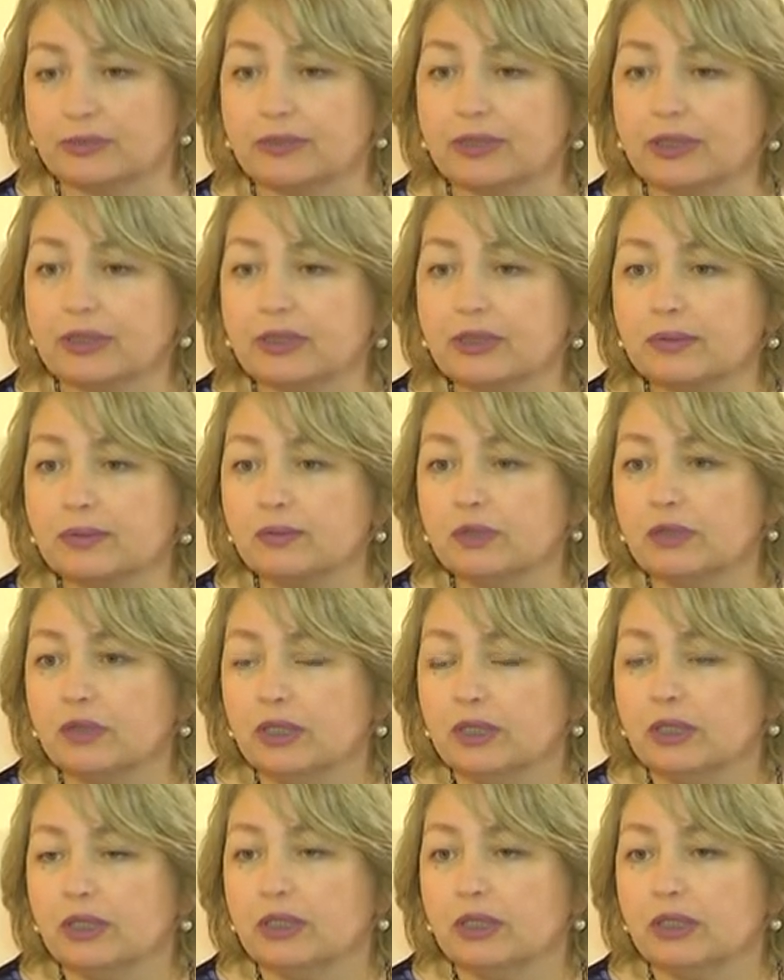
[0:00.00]
Поэтому
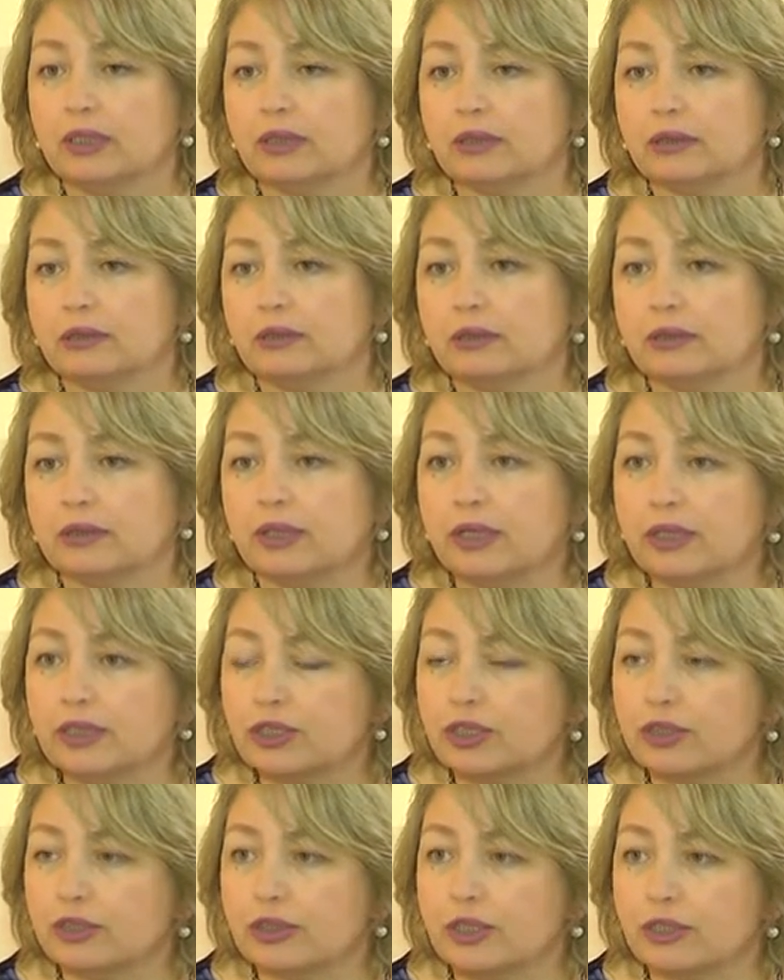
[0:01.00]
Э, я
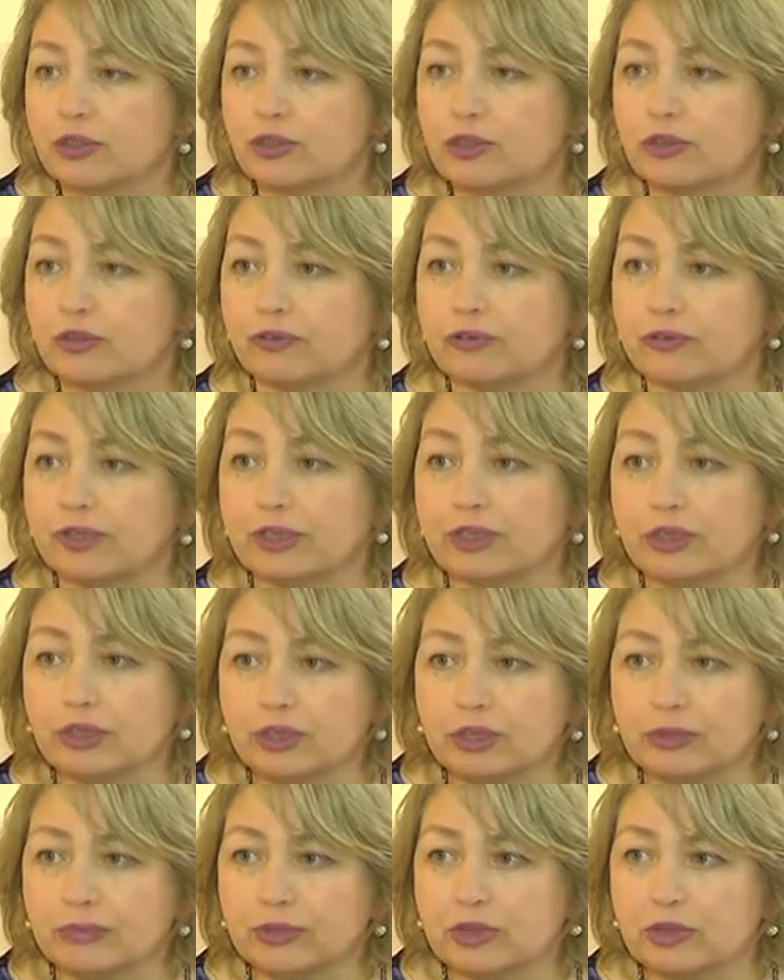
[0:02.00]
считаю, что в
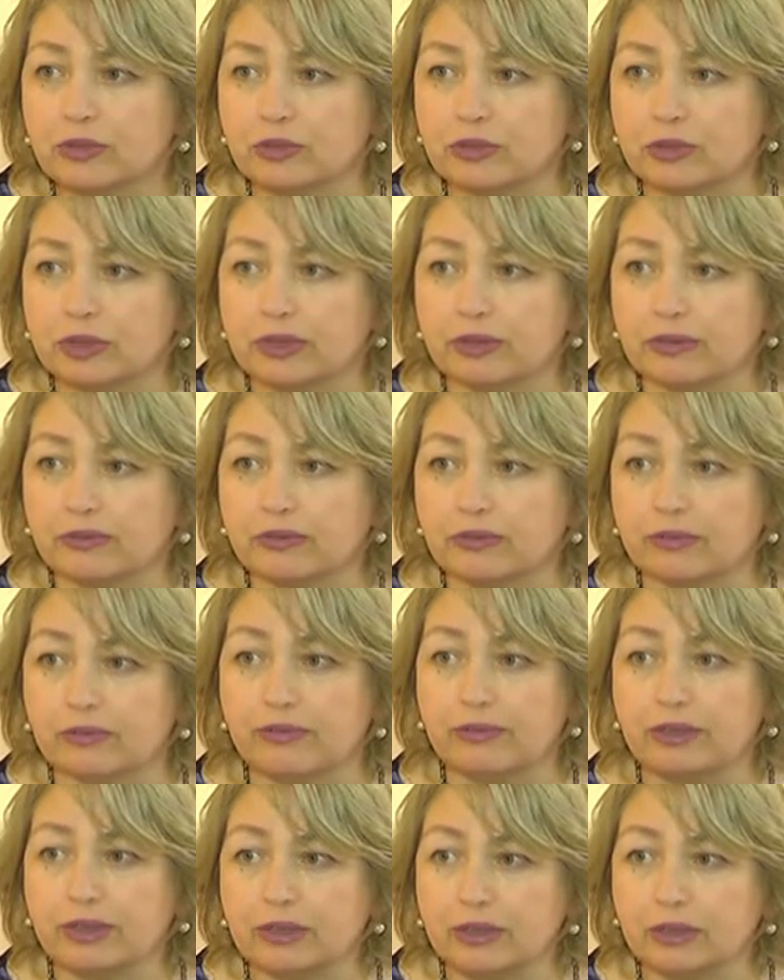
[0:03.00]
конечном итоге
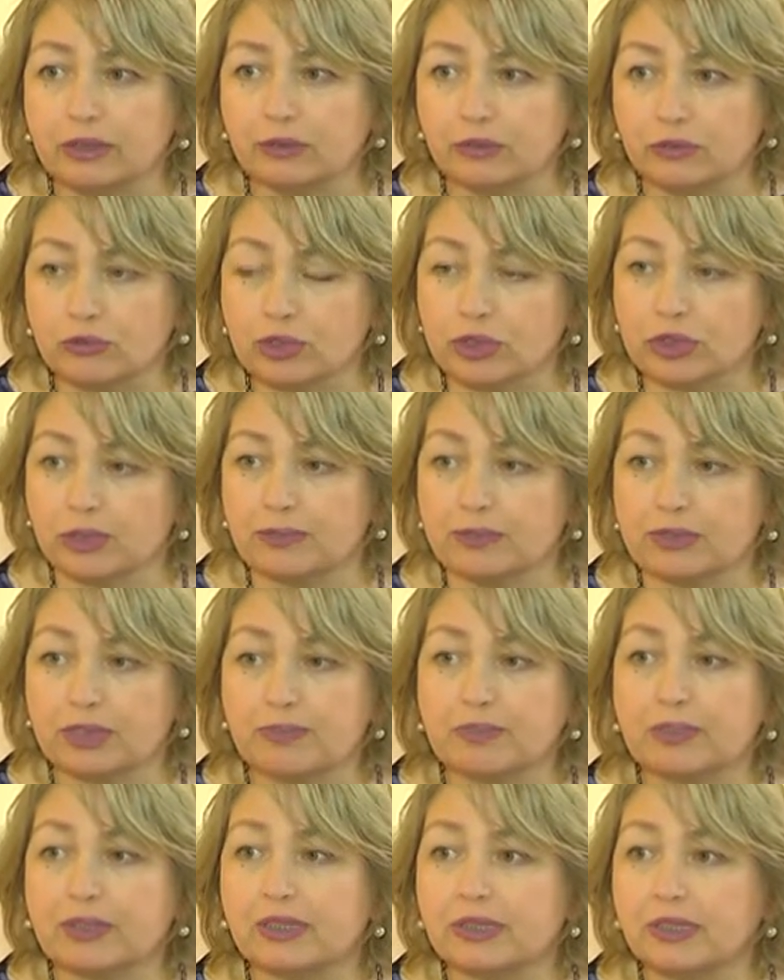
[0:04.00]
видеть нужно
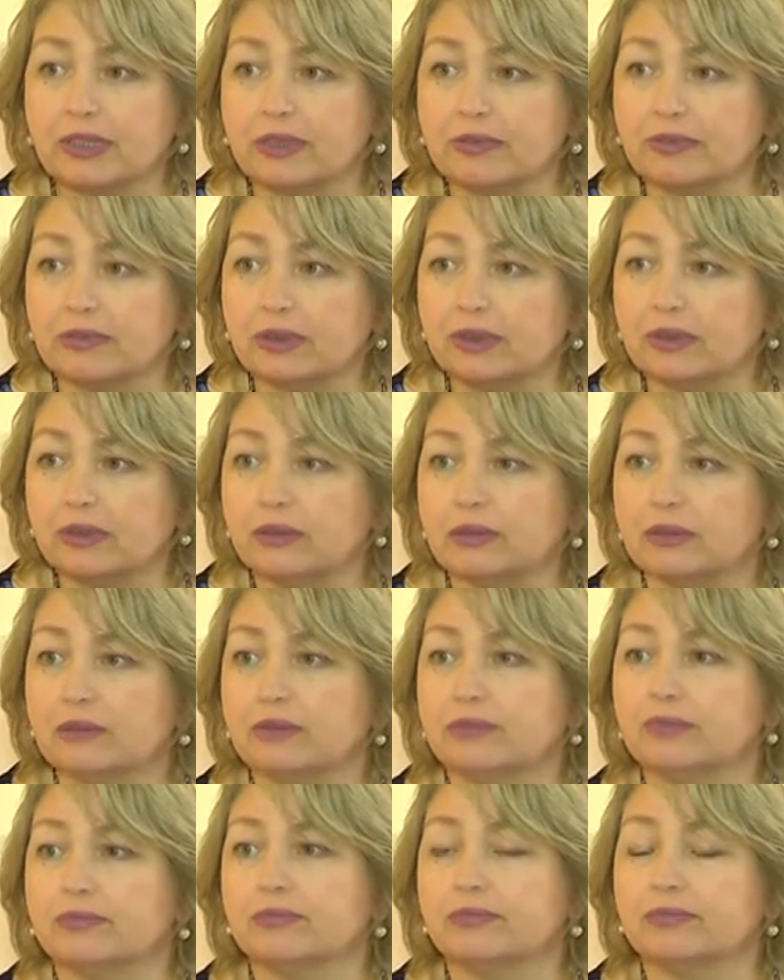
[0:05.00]
перспективы
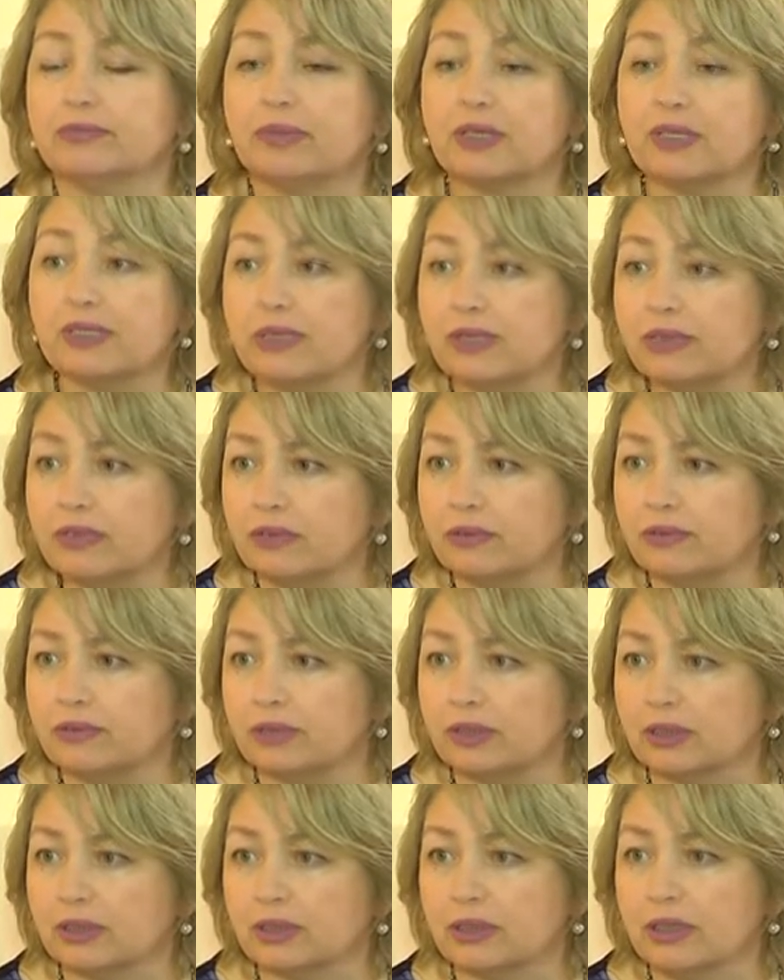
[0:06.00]
э,
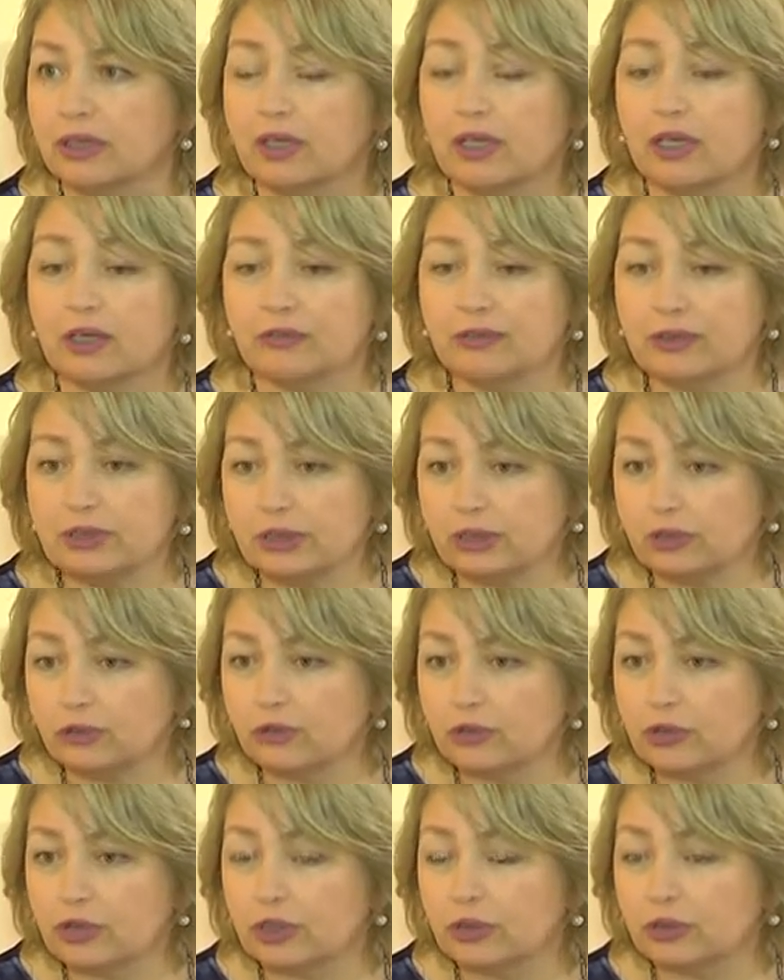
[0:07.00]
позитивные. Видеть
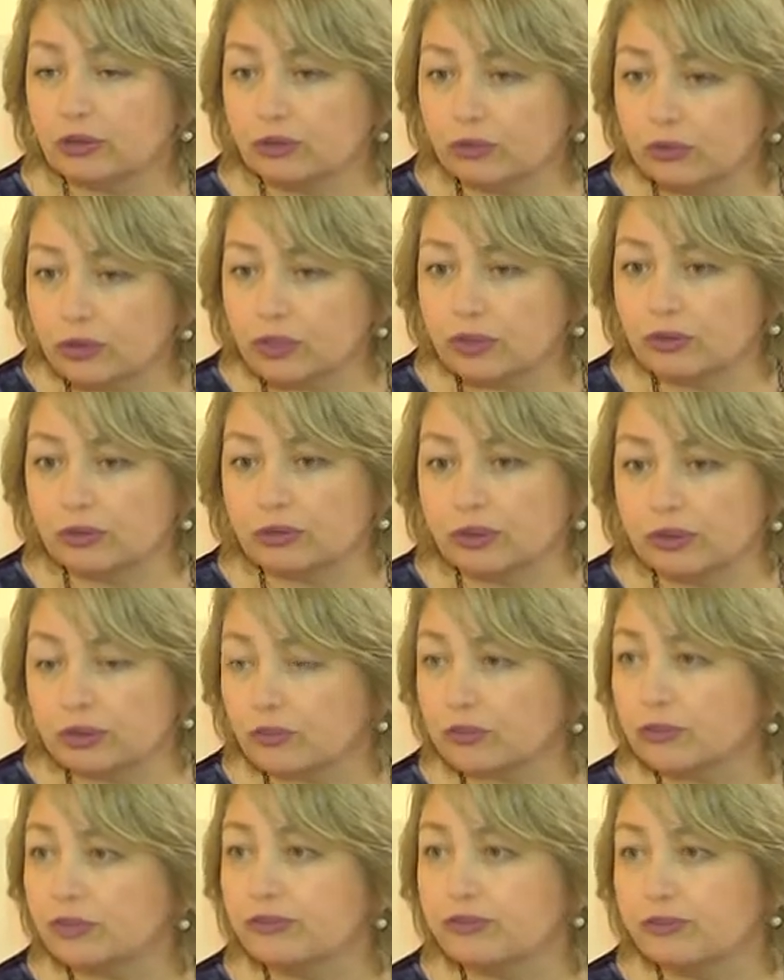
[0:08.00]
нужно то, что
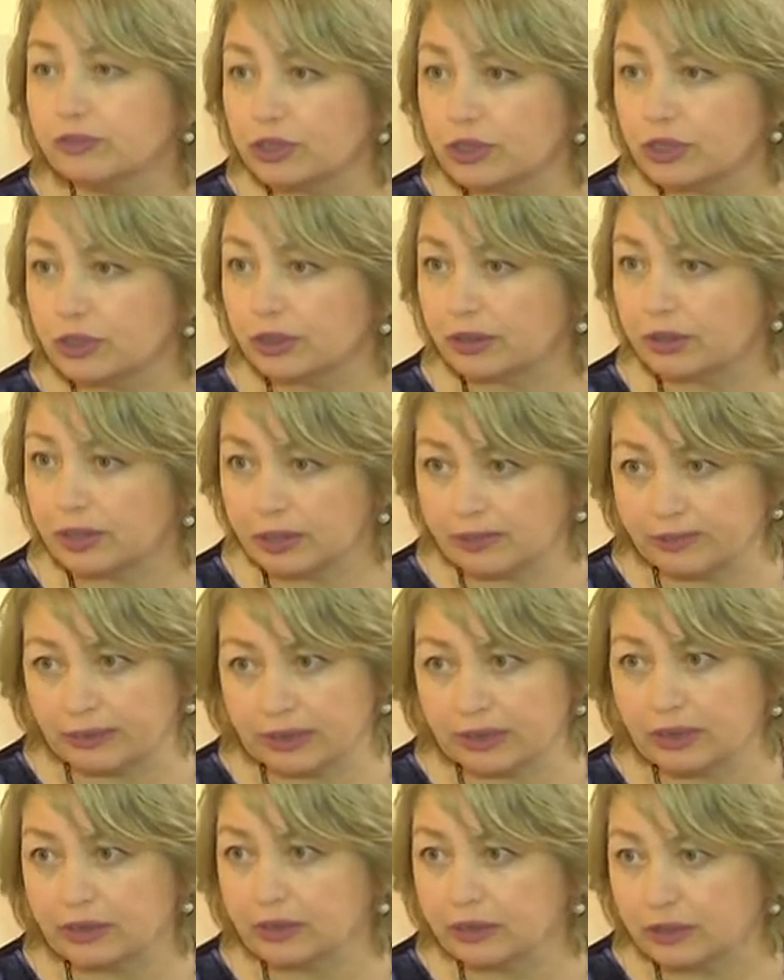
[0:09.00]
народ выжил,
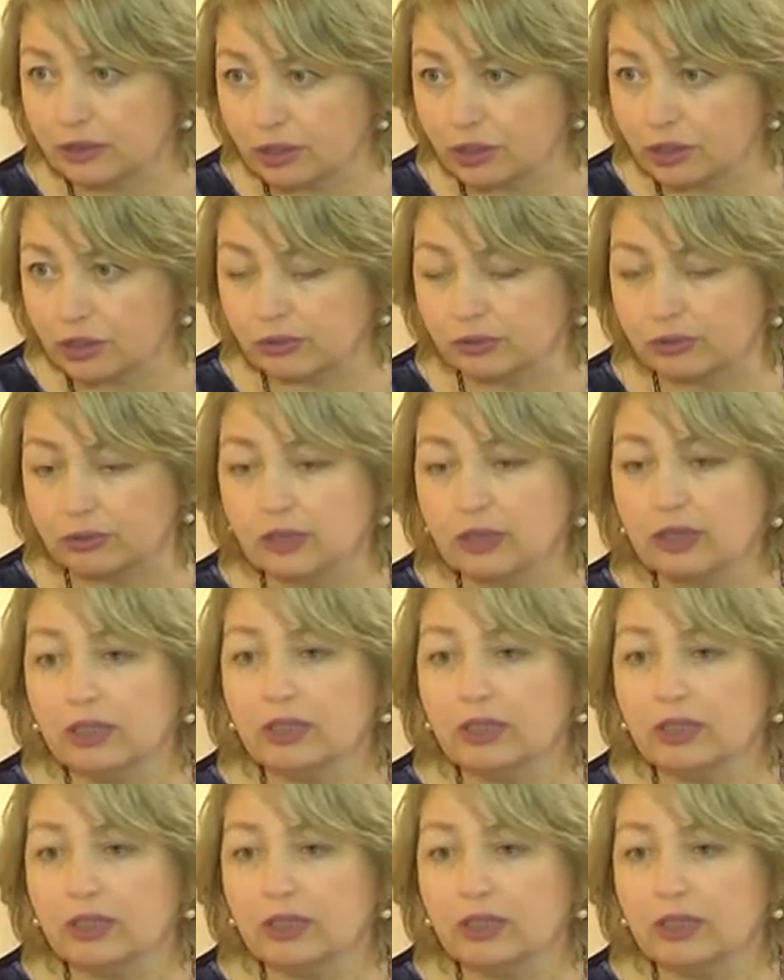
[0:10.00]
несмотря ни на что.